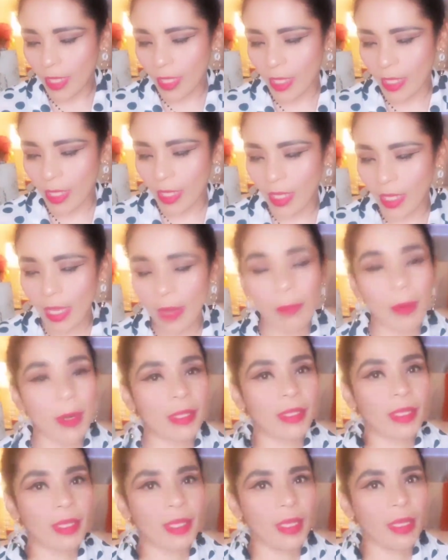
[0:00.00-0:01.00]
y
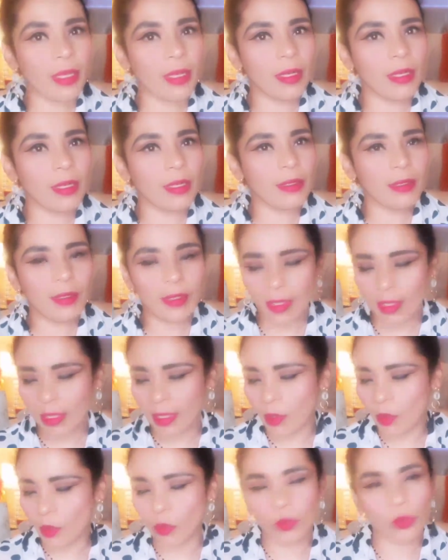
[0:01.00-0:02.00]
aparte
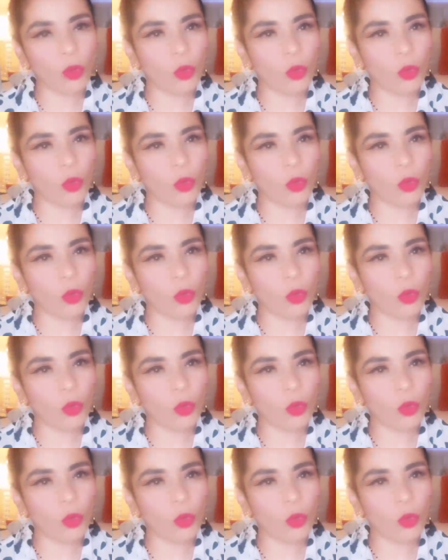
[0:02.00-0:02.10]
que